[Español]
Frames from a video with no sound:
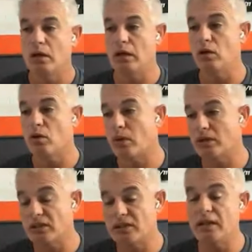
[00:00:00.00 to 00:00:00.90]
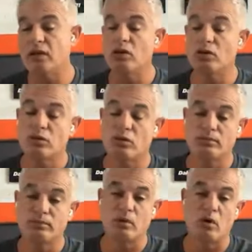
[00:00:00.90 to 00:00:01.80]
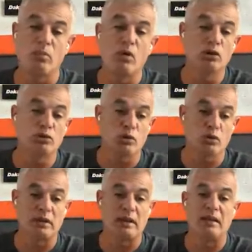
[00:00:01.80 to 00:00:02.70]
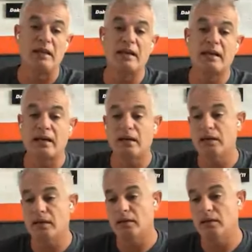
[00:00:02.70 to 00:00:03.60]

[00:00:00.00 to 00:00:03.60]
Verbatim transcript: Y los cuatriciclos o motos que dejan